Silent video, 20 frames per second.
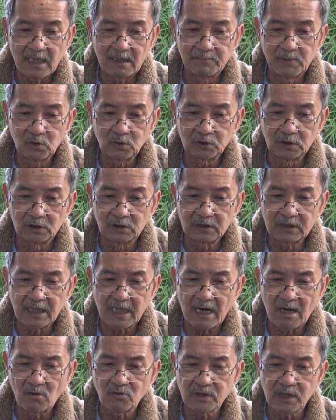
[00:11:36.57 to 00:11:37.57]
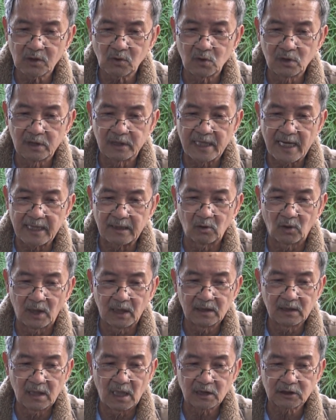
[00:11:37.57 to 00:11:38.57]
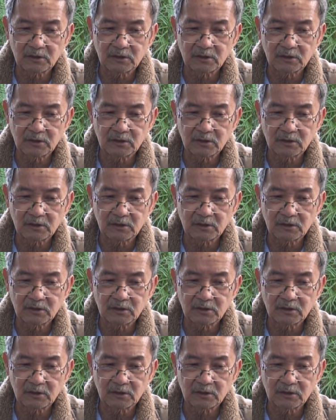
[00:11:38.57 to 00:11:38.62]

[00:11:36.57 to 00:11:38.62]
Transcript: là biểu tượng cao nhất của người Đài Loan